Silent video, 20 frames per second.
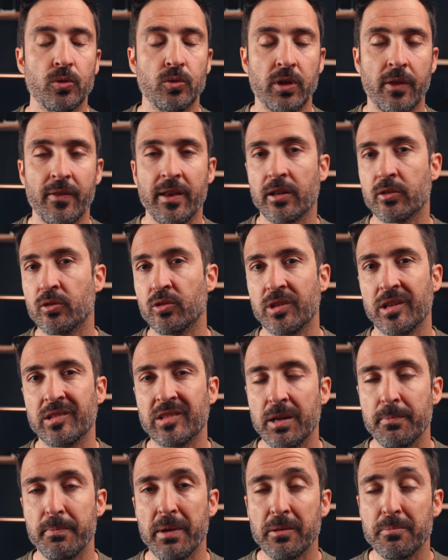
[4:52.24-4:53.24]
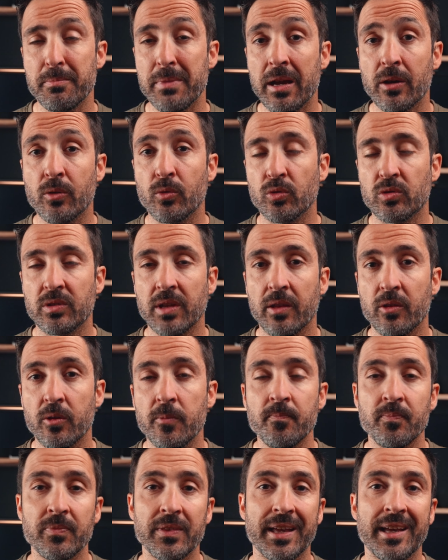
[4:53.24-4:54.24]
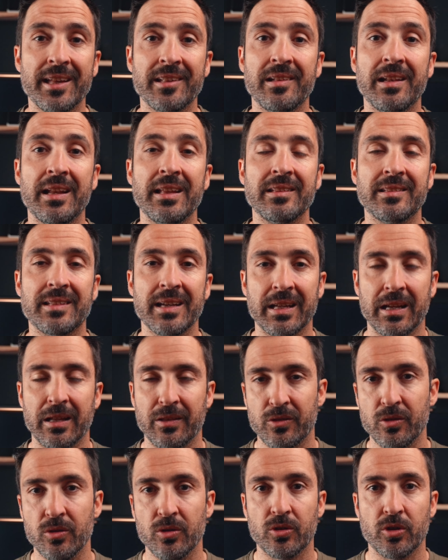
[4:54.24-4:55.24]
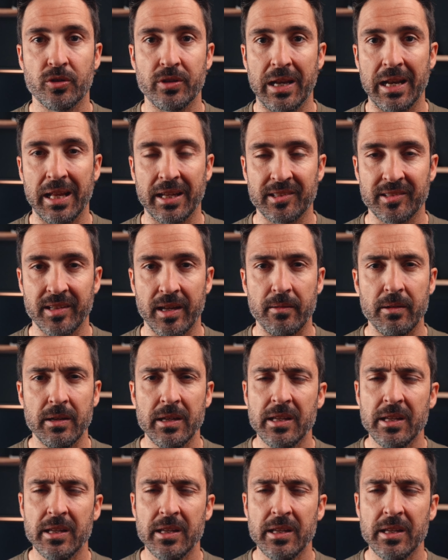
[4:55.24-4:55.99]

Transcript: una de las cosas que más me han gustado es la integración con Alexa.